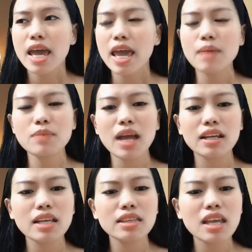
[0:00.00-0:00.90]
em nhắn
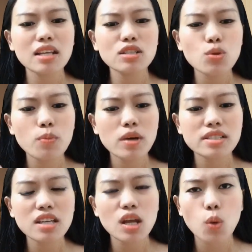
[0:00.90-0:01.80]
cái tin chúc mừng
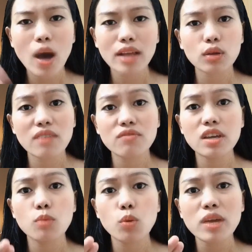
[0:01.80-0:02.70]
sinh nhật hoàn toàn
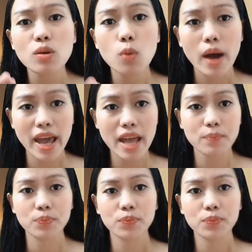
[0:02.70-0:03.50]
vì mục đích của em